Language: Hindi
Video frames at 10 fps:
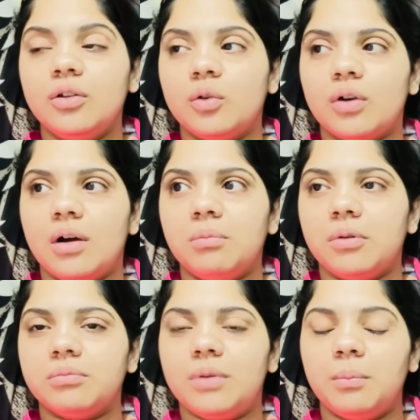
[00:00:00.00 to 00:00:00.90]
तो ना
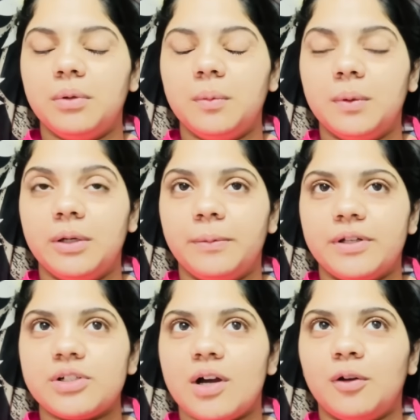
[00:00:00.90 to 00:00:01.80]
मम्मी भी बड़ी
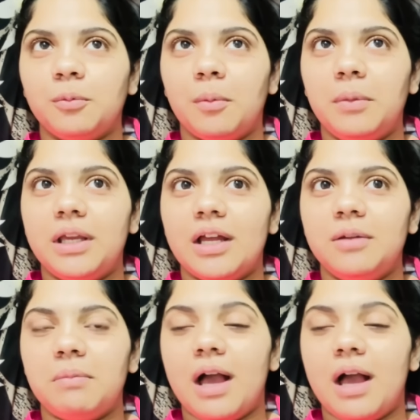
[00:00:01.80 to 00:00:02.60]
परेशान हूँ मम्मी कह रही